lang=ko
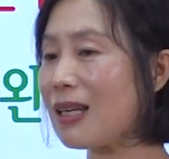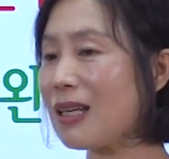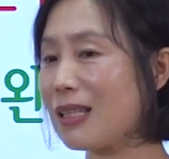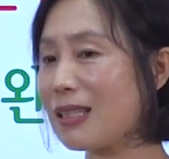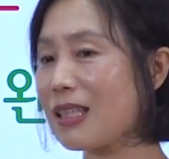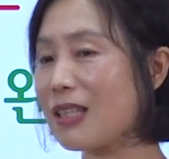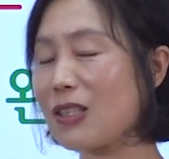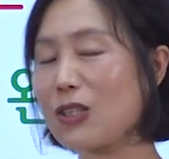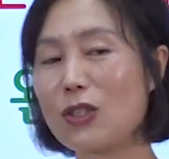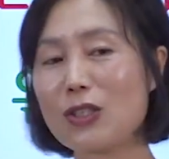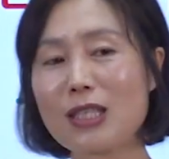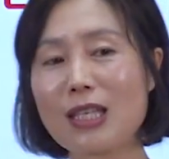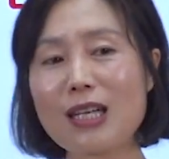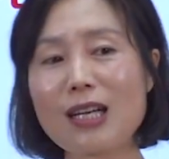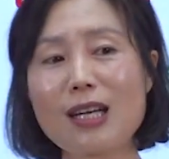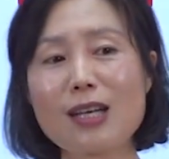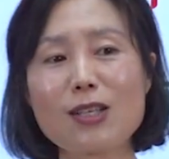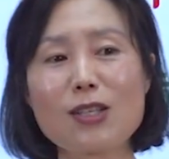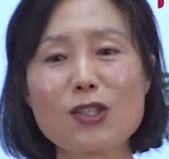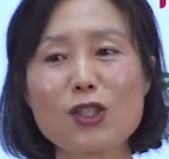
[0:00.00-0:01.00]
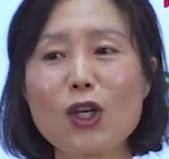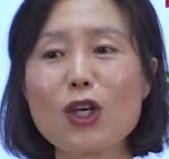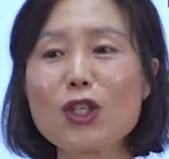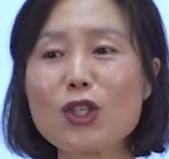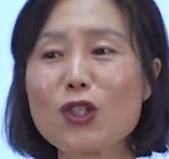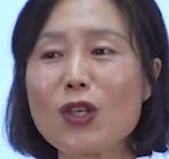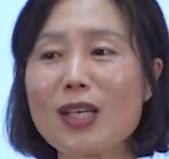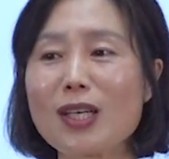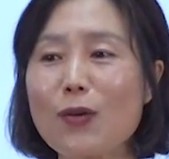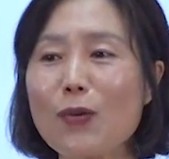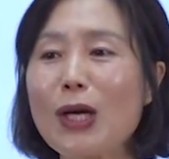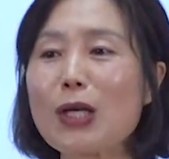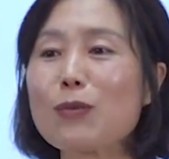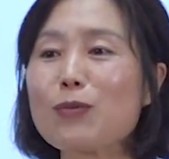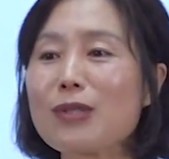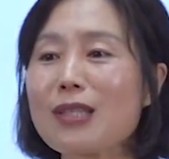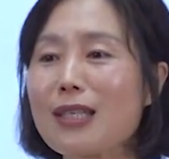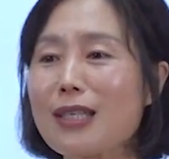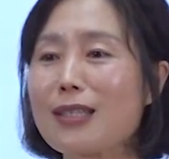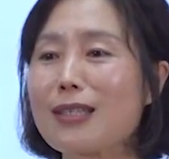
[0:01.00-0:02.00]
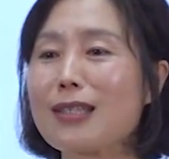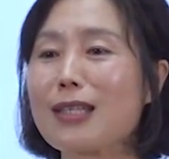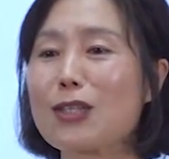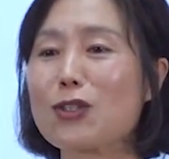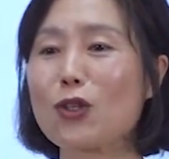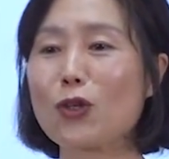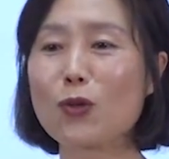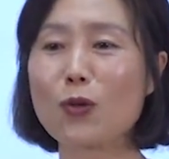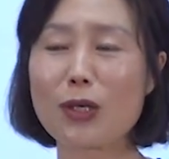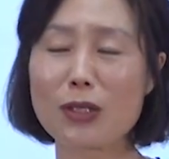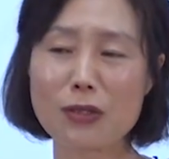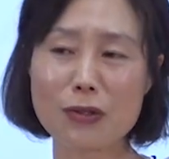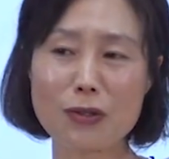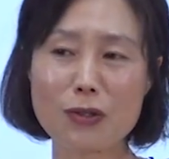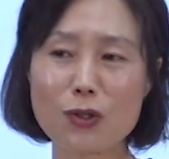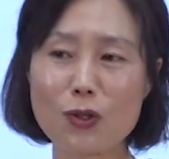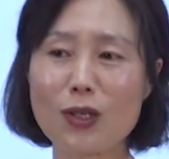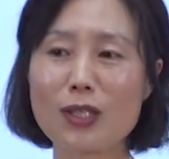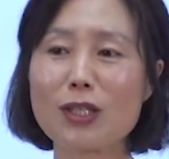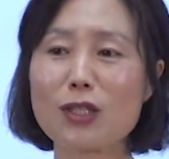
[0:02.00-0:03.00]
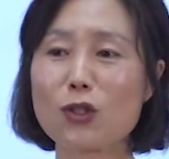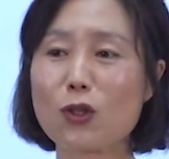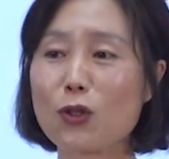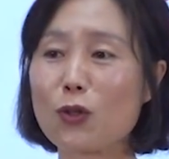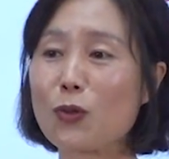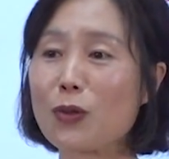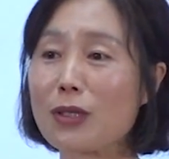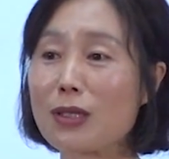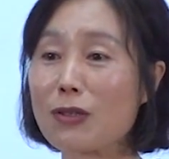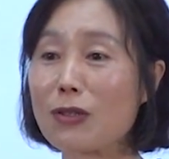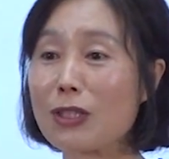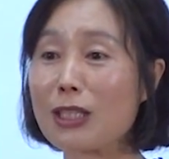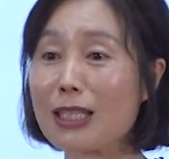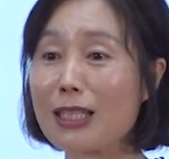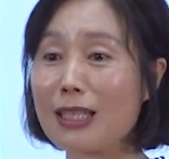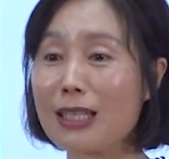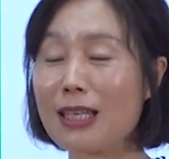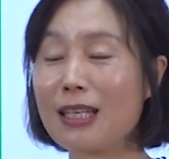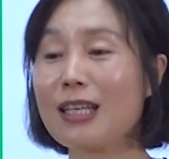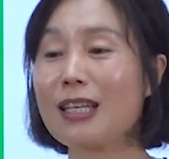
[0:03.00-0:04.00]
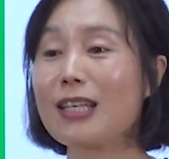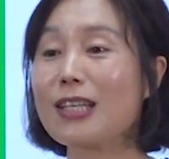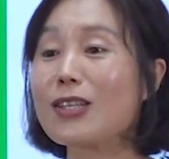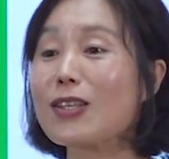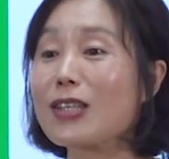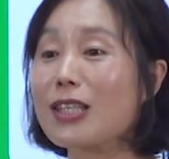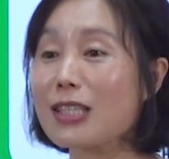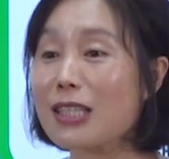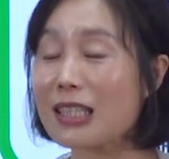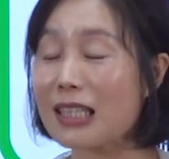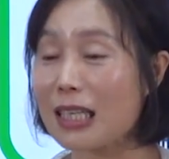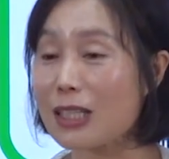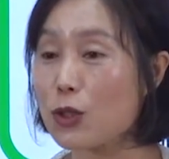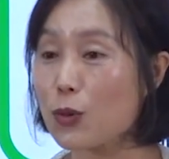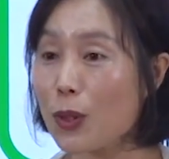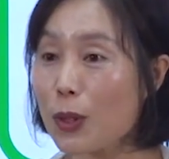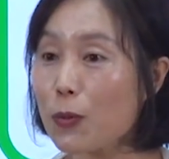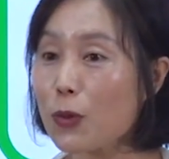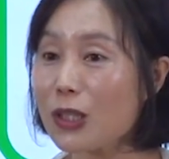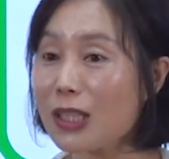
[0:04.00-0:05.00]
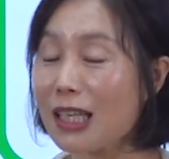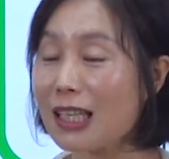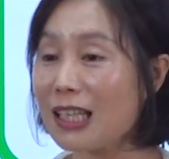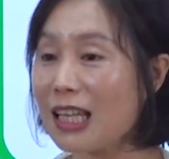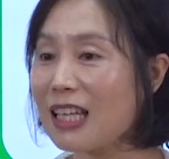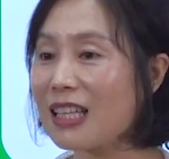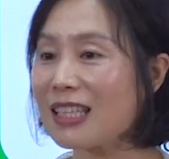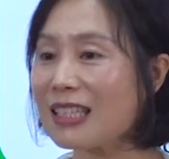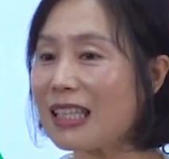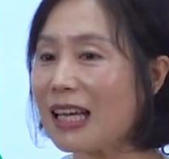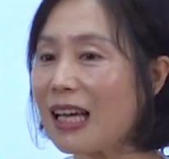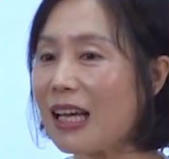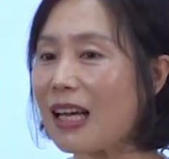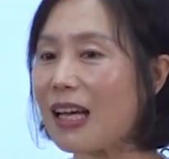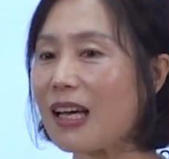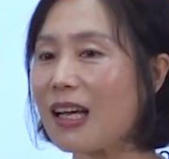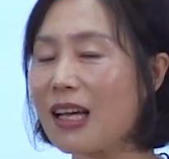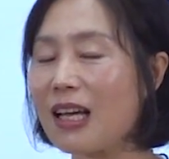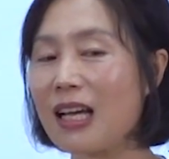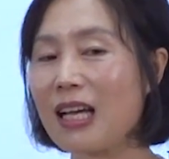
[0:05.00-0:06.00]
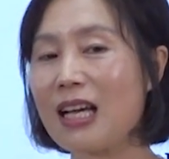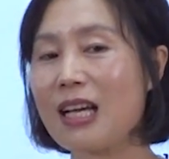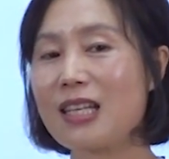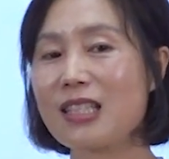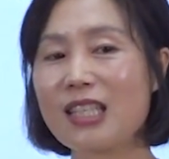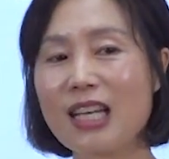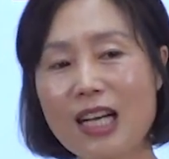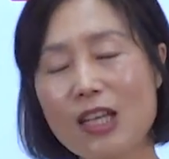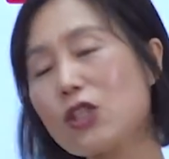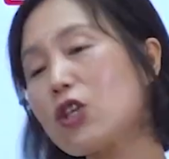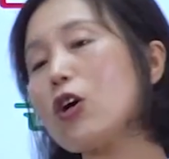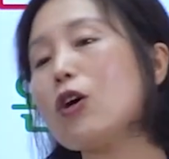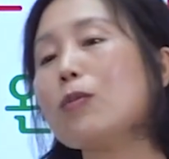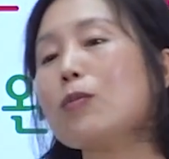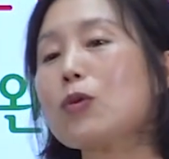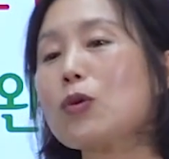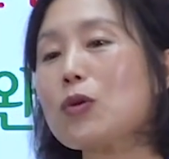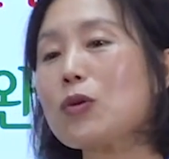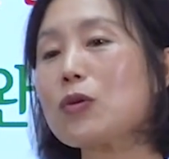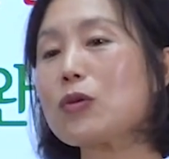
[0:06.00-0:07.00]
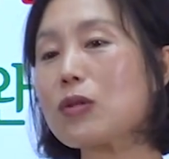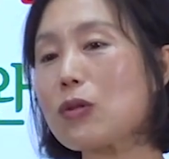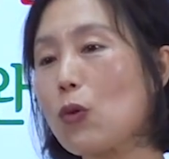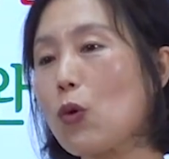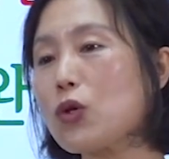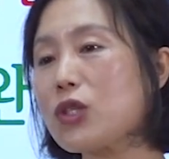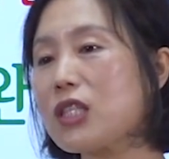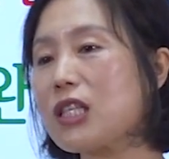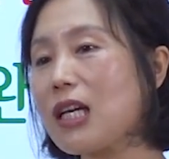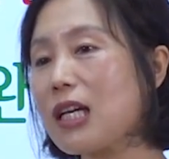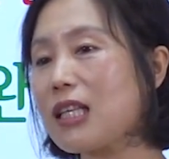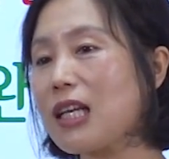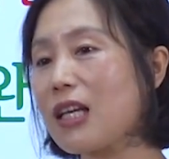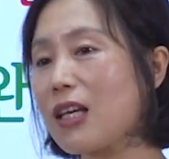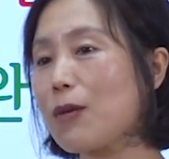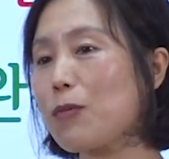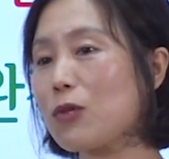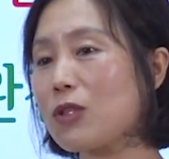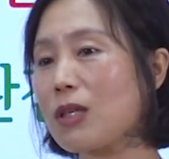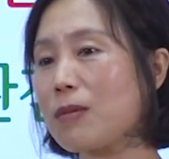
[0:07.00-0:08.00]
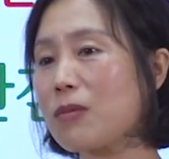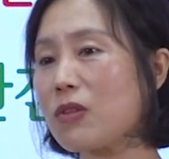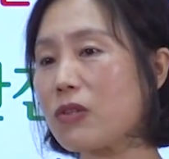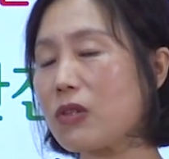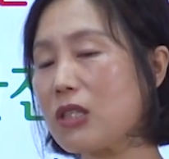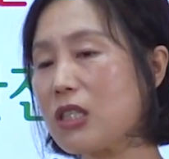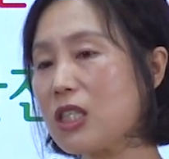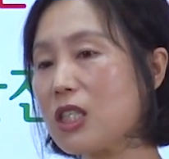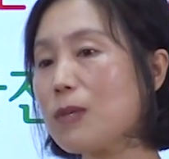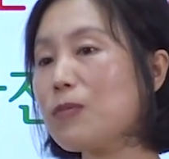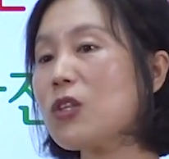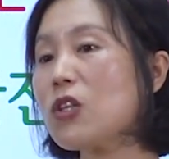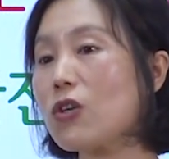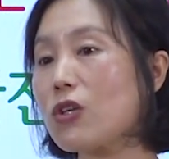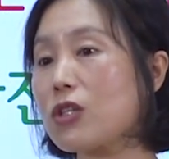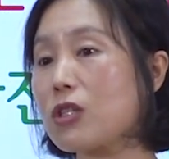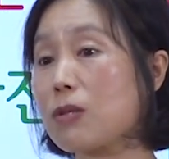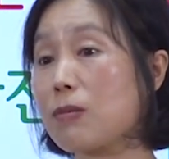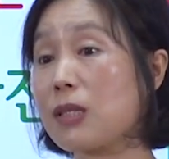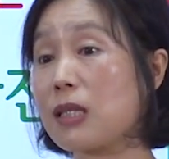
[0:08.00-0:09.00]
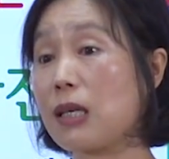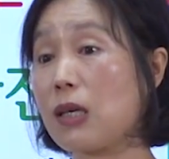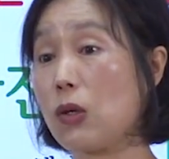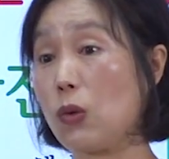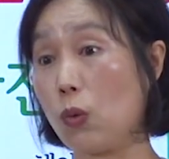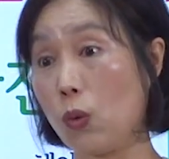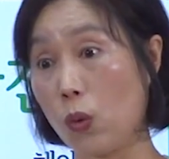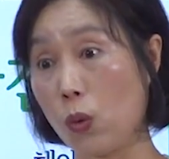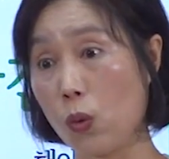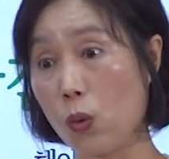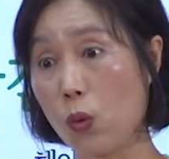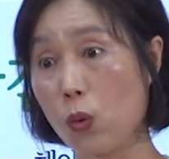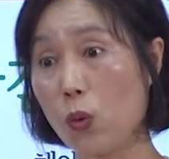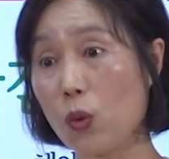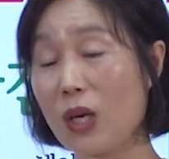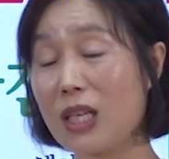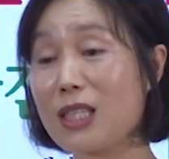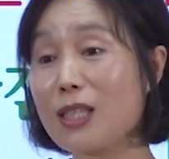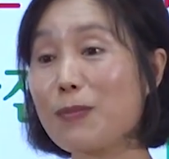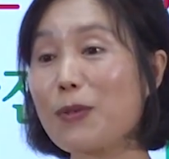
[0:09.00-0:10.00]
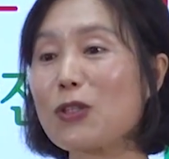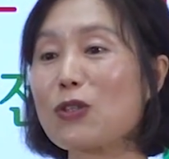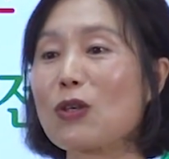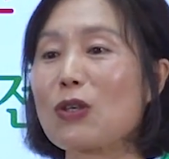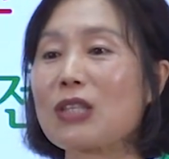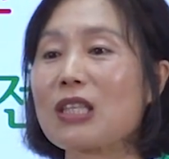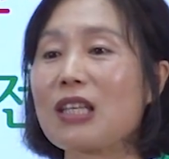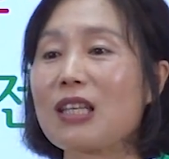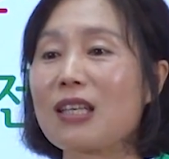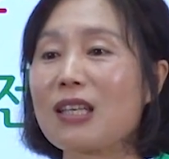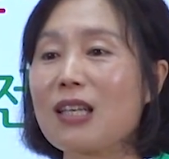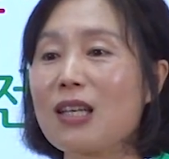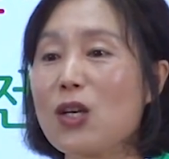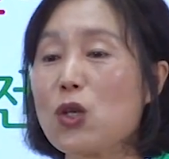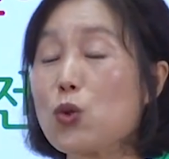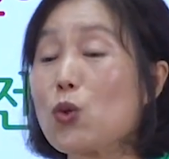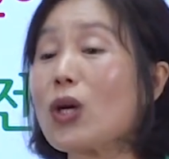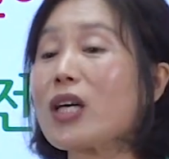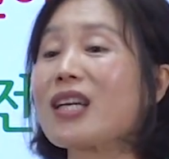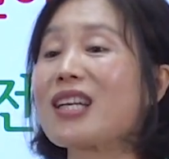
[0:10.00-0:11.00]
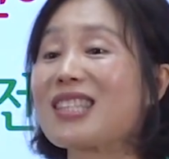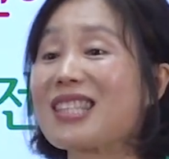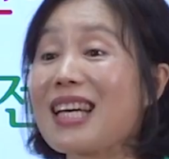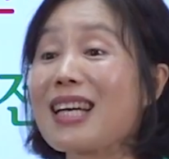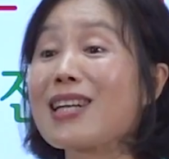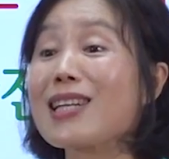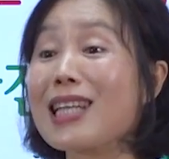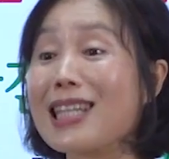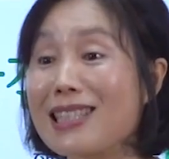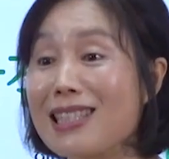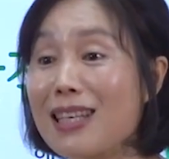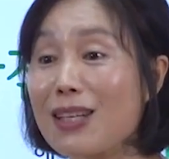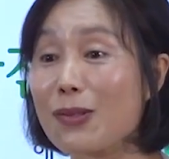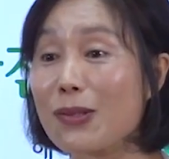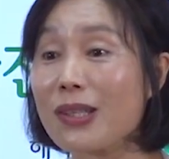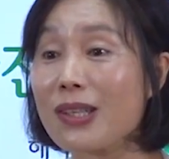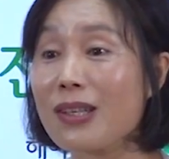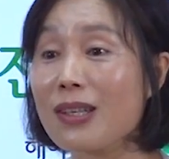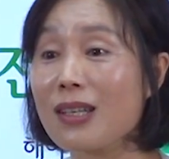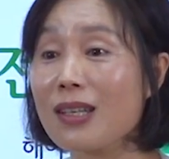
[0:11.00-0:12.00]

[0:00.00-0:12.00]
자, 그래서 제가 철저하게 환우분들한테 적용하던 걸 저한테 적용했더니 이렇게 이제 다시 회복이 되긴 했는데 제가 처음으로 고치게 된 게 뭐냐면 씹는 거였습니다. 오래 씹었더니 소화기가 살아나더라고요.